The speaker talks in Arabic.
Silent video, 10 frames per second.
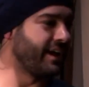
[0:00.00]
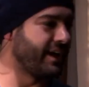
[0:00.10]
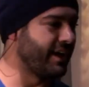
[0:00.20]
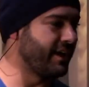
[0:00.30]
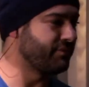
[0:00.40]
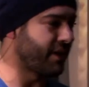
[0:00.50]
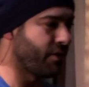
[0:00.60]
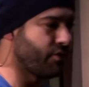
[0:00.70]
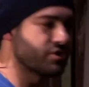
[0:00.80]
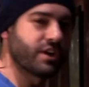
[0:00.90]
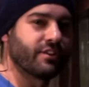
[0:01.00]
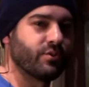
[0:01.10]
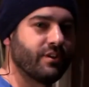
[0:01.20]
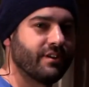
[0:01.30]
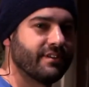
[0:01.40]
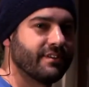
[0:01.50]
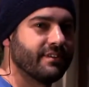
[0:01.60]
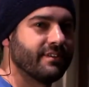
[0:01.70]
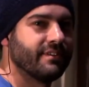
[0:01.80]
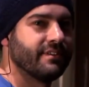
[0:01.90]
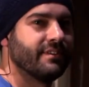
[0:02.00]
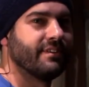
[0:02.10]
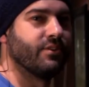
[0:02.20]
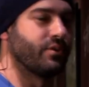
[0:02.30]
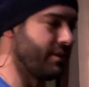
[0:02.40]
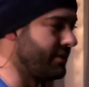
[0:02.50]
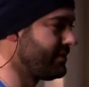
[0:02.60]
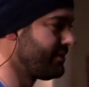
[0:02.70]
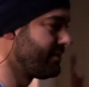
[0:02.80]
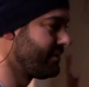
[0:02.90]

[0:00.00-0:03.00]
آه،, آه، افتح واخش على طول ايوه اوكي